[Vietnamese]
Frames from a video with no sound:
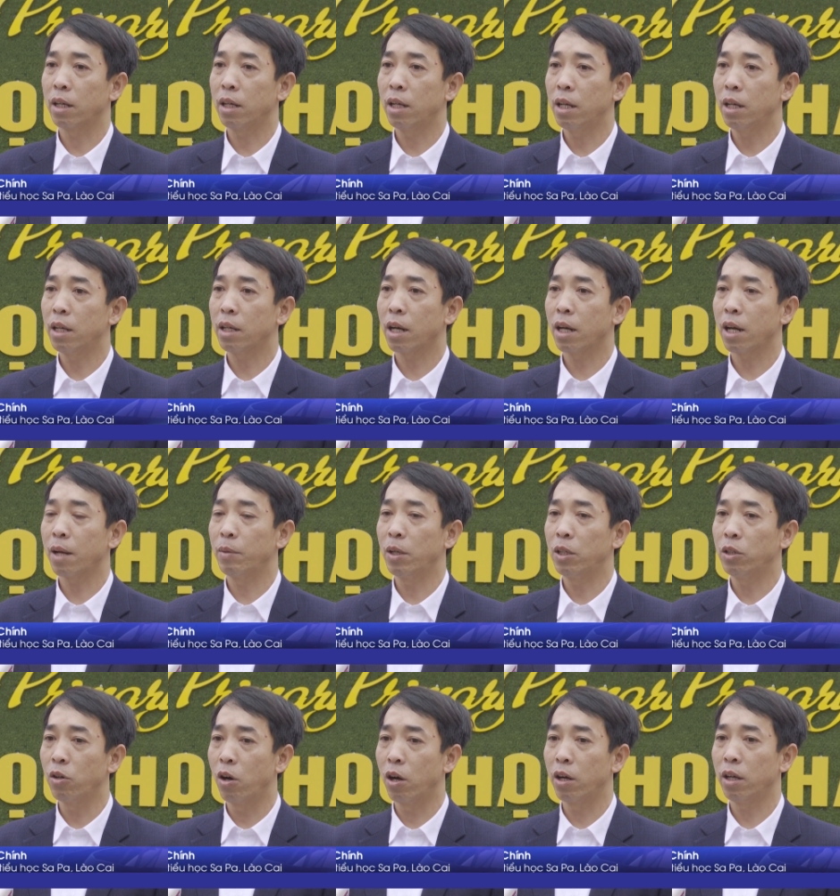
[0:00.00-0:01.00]
Khi các em
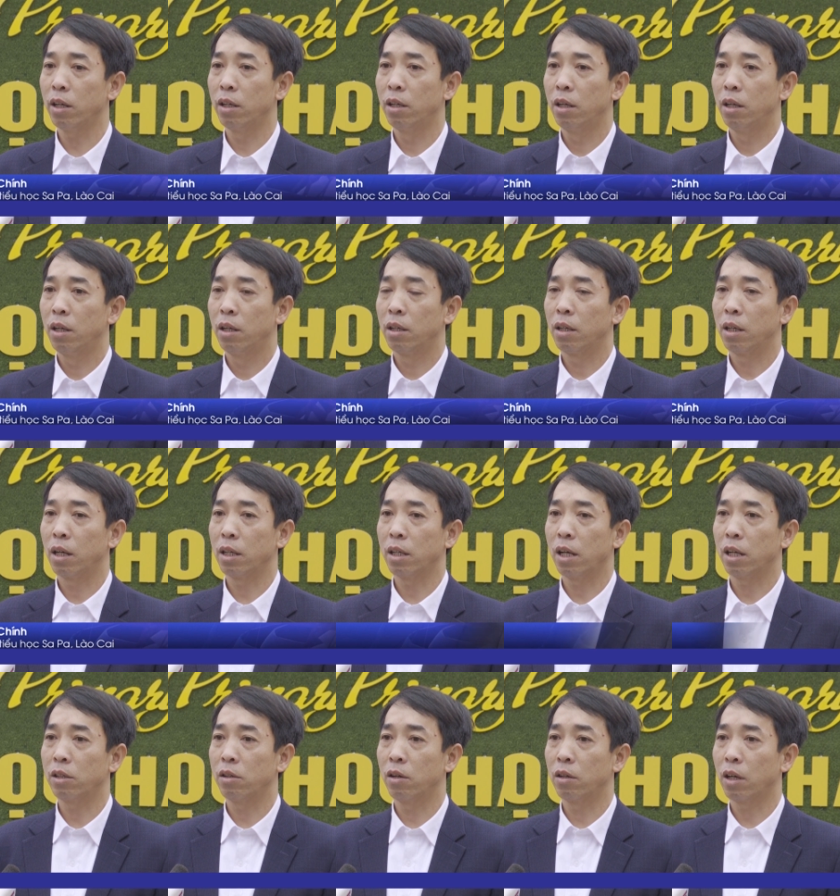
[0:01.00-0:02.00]
đến trường ấy là
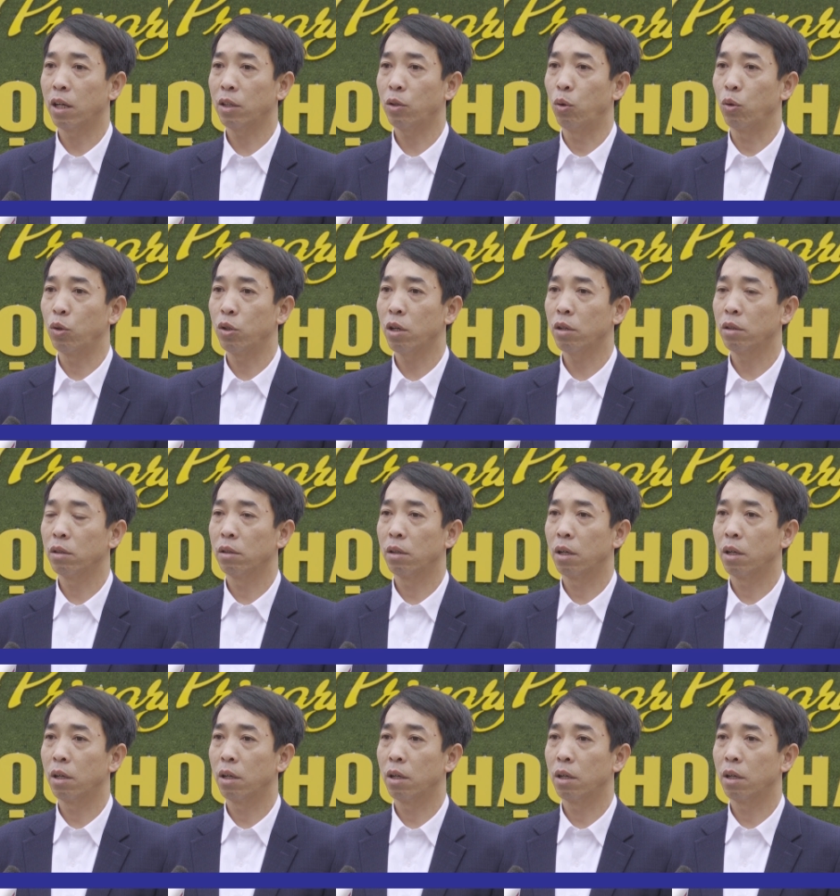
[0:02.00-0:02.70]
nhà trường đã tổ chức